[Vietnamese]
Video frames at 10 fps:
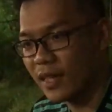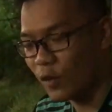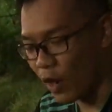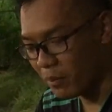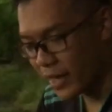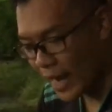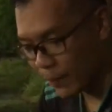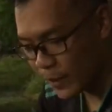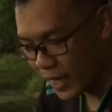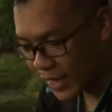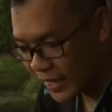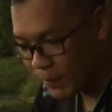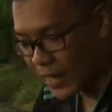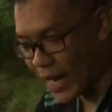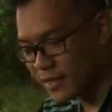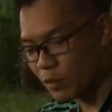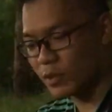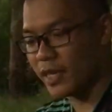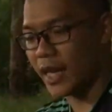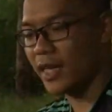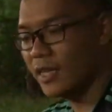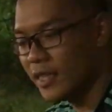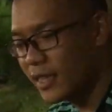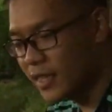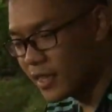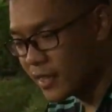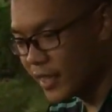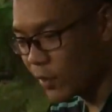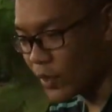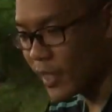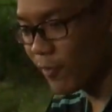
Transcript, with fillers: Sân cỏ mới làm nên là khi mà đá xong như thế này, nhìn quả